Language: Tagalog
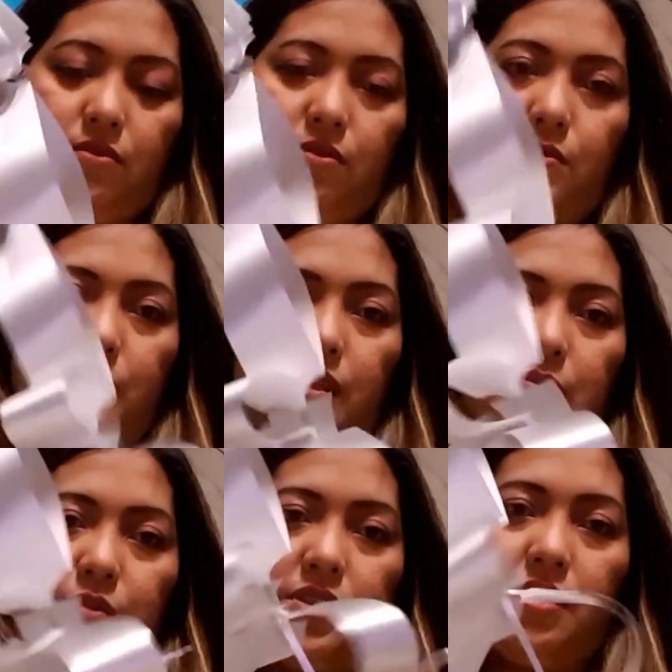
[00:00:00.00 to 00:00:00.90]
oops
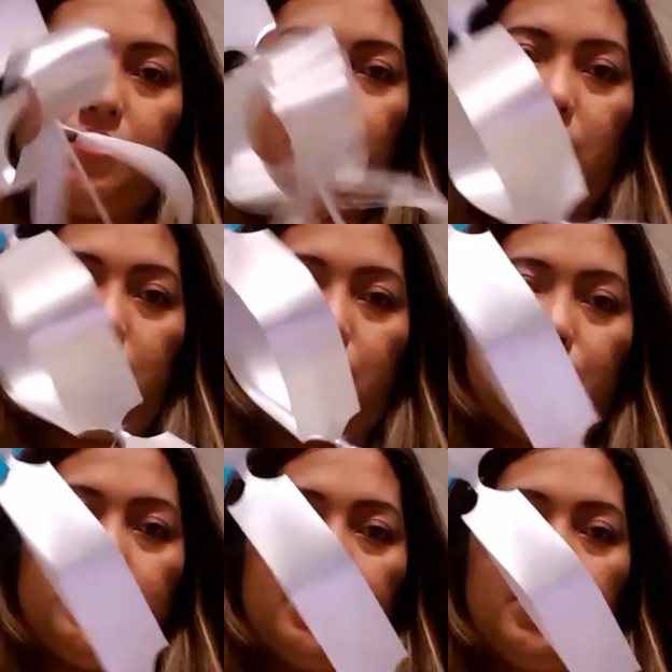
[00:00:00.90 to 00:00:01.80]
ayan pa siya
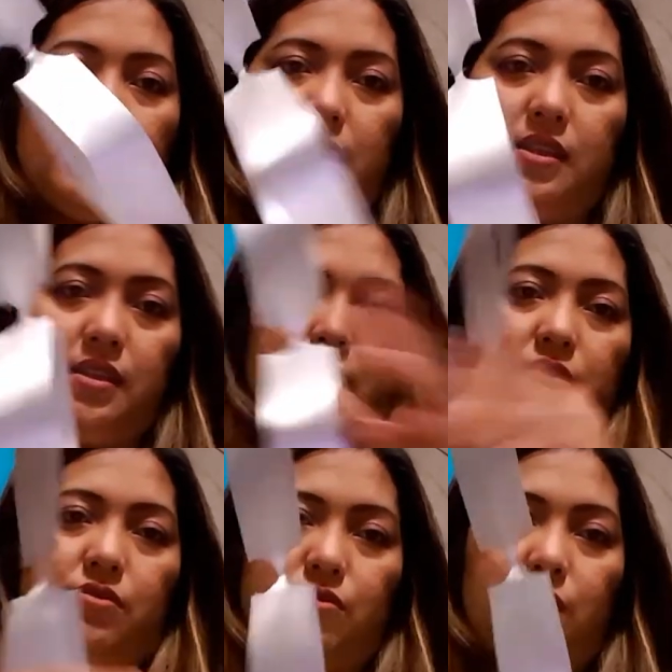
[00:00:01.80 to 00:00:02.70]
ayusin lang natin yan
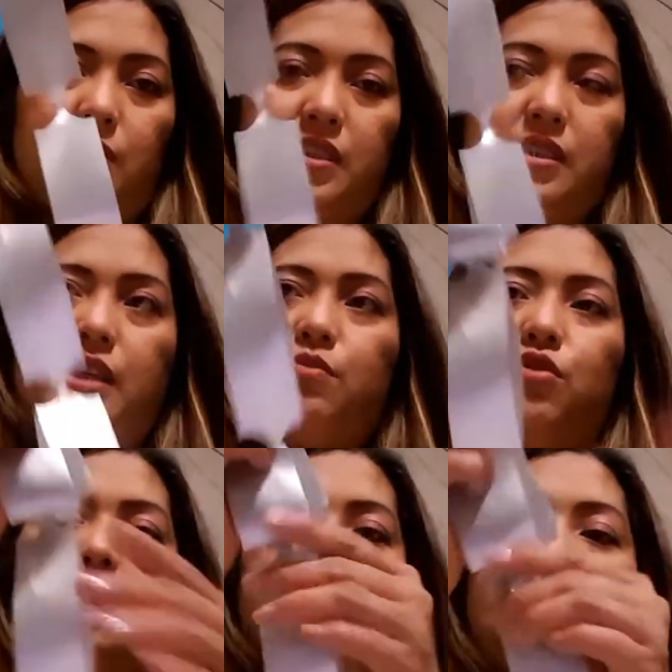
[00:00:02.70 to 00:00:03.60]
ayan, diba straight mo
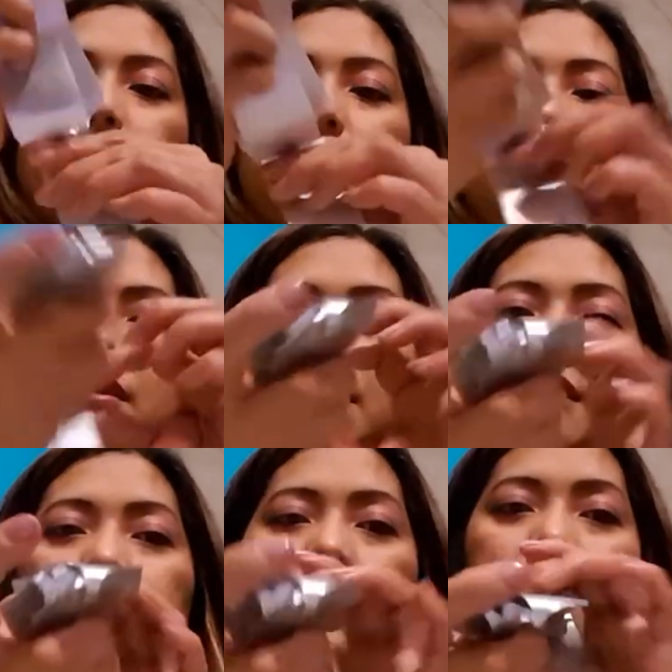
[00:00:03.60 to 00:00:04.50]
lang yan
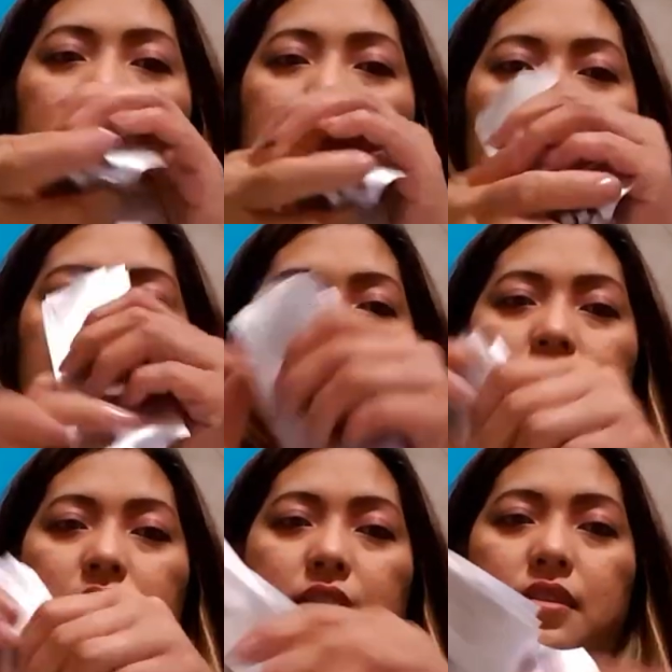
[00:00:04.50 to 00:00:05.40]

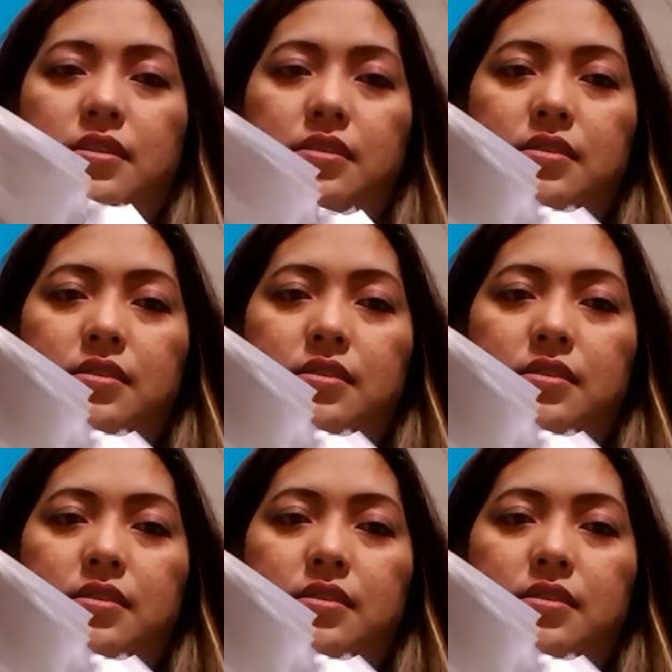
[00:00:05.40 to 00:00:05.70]
yan